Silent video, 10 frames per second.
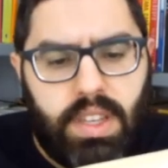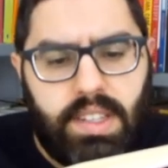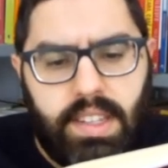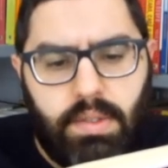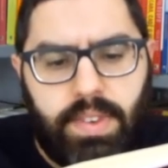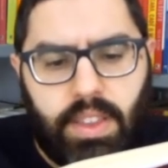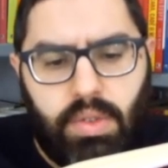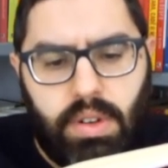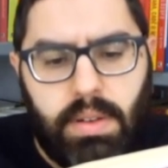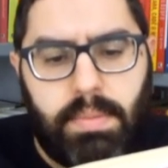Um terceiro
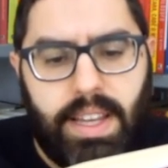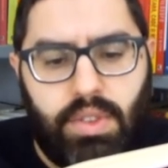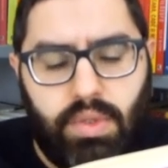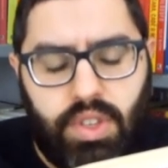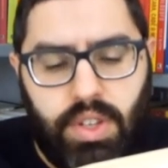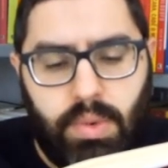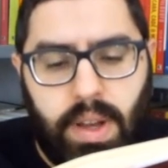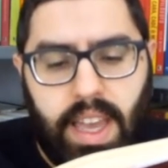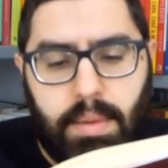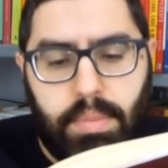fator, mais sutil,
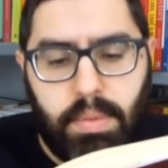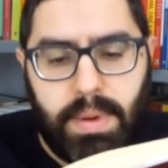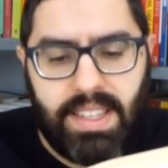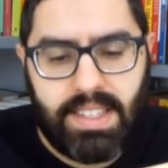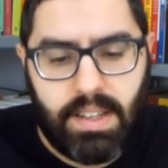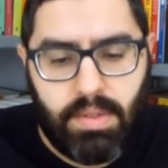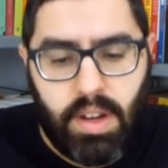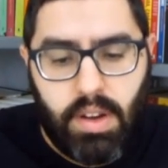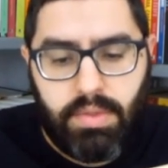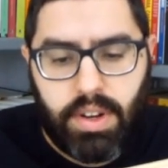é a propensão
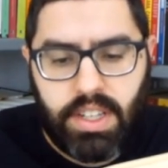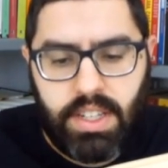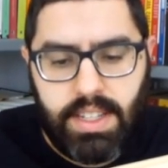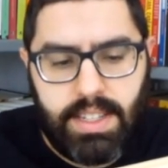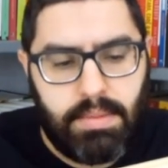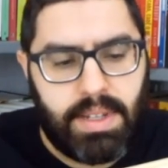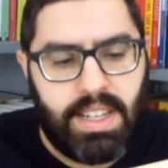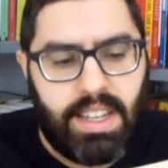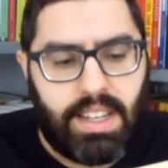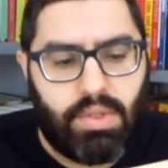fortíssima
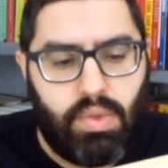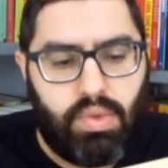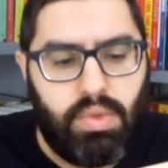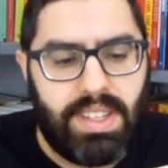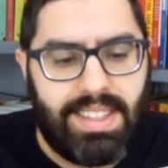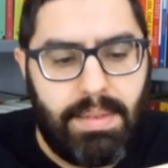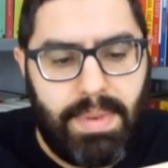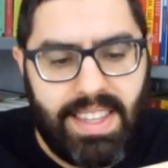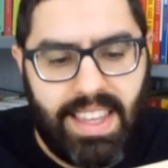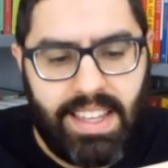nas culturas
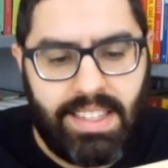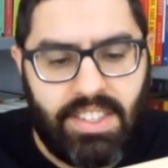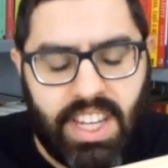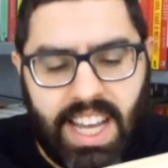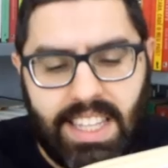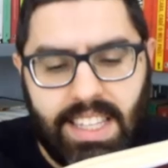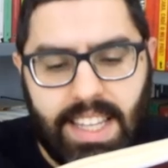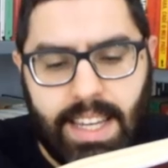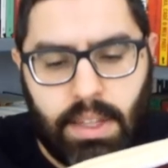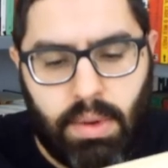dependentes de cada
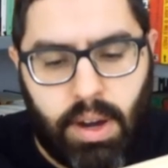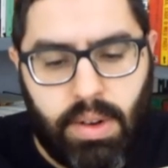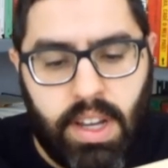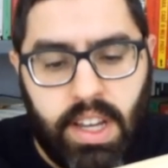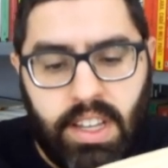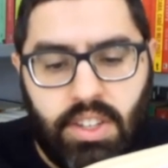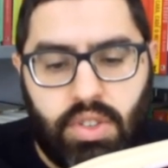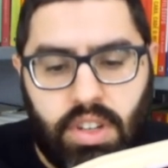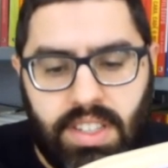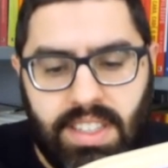intelectual de
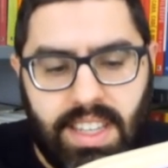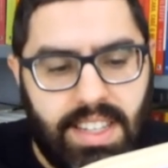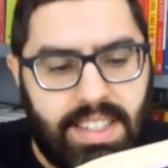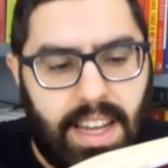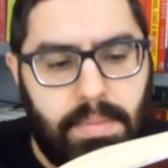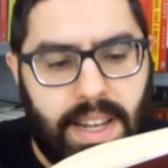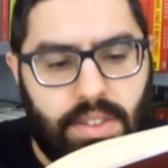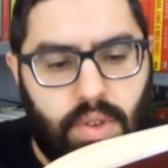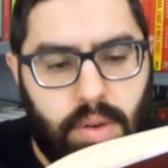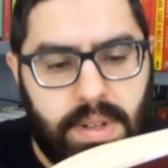só se interessar
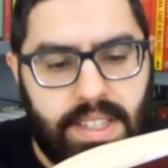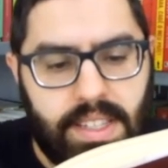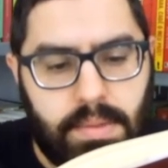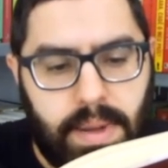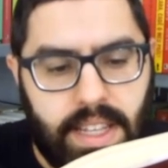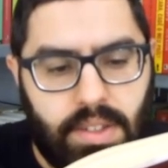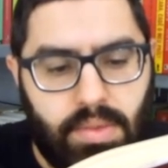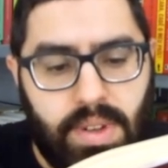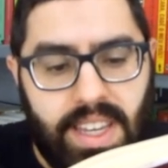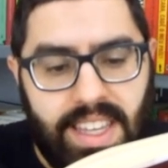pelas obras que
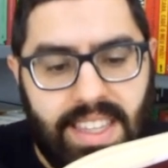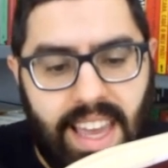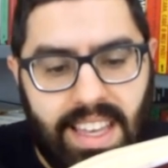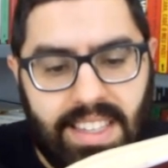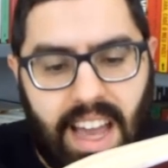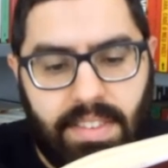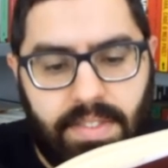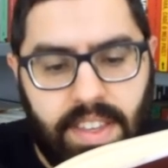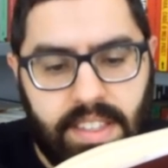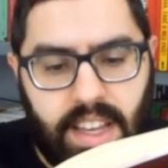expressam ideias
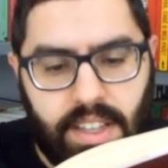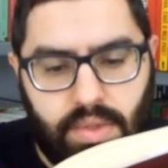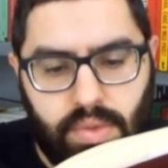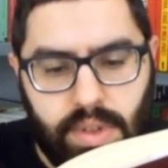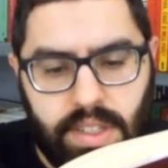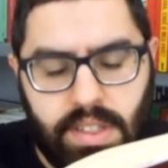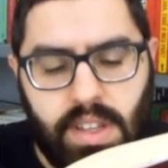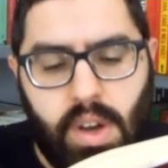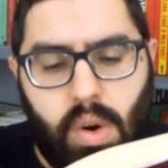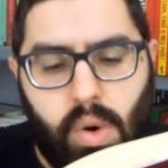afins às
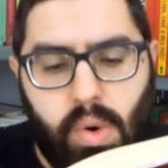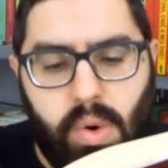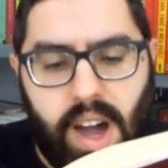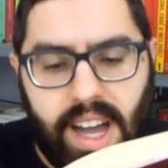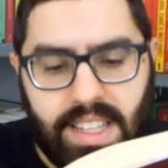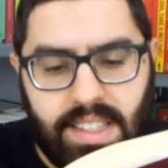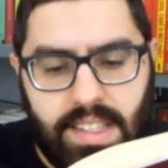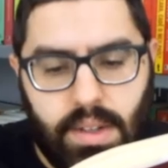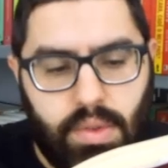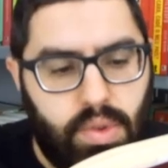suas ou as de
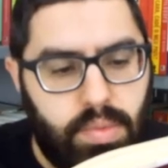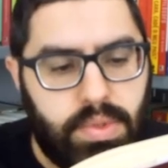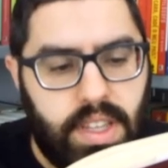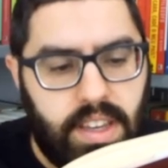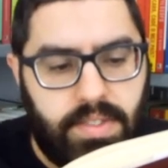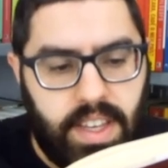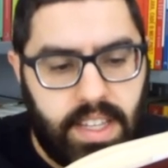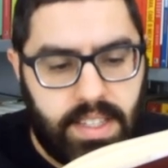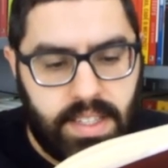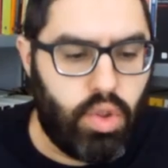seu grupo de
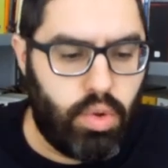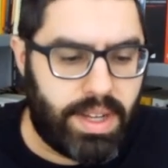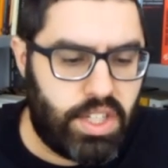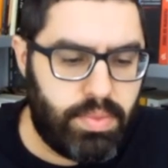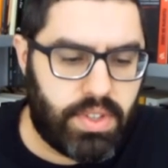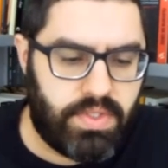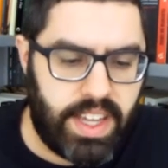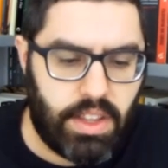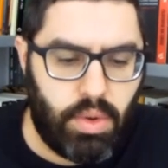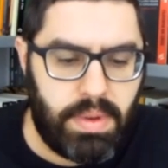referência. Numa
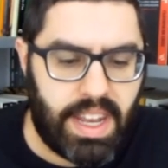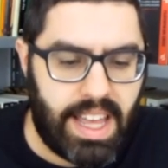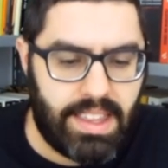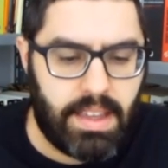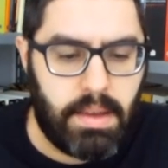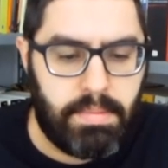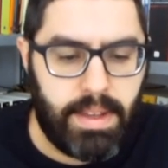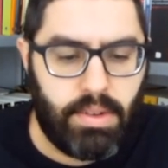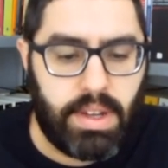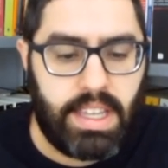atmosfera dominada
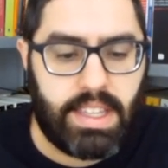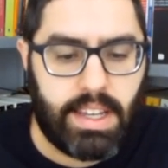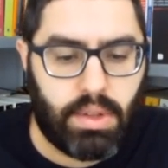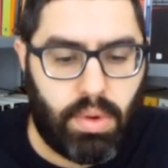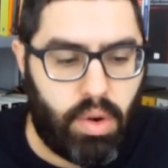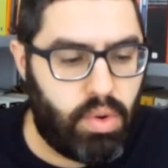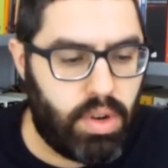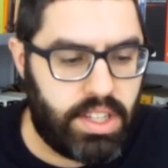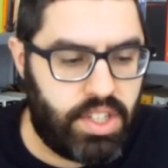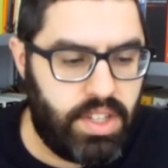pelo intelectual
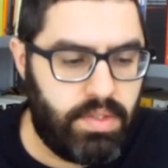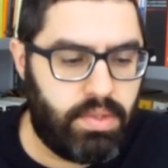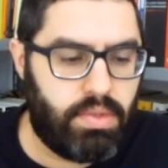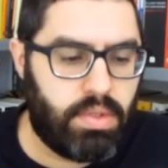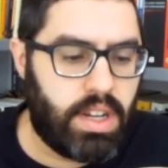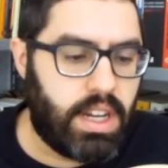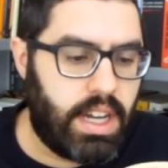coletivo do